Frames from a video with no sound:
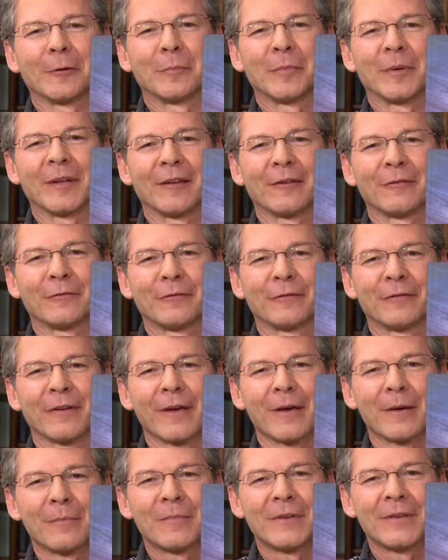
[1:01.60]
pela
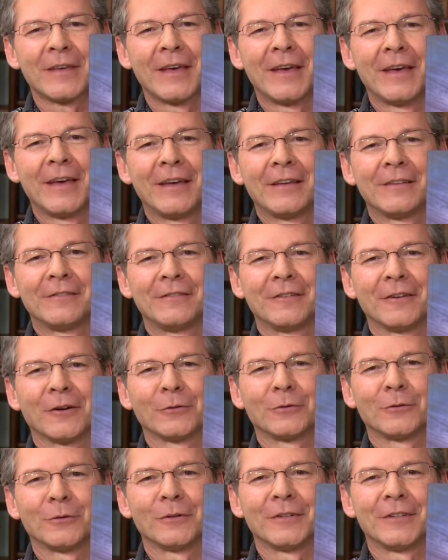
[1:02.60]
FEB, de
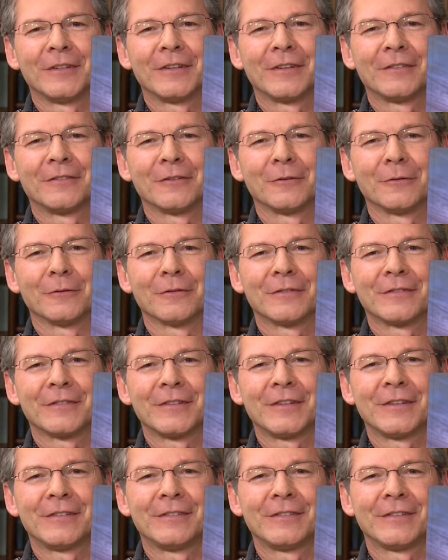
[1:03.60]
autoria de
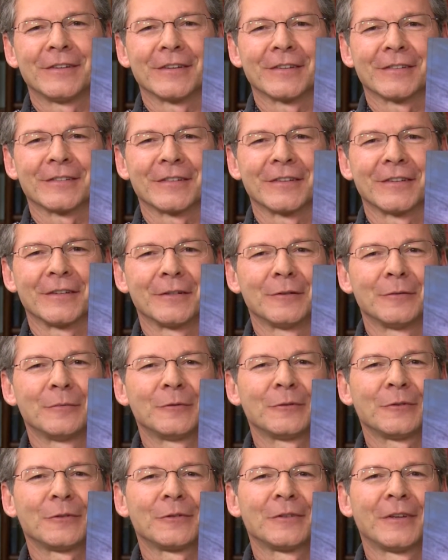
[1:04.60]
Luci Dias
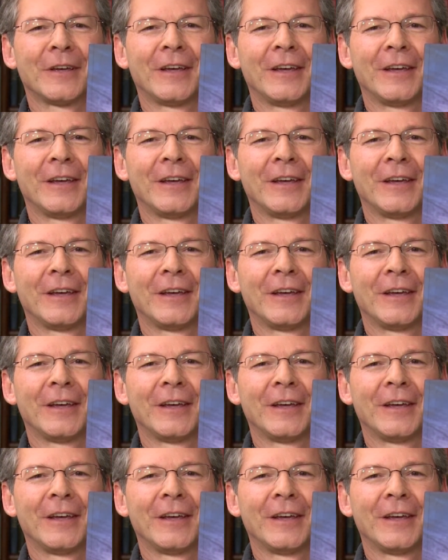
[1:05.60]
Ramos,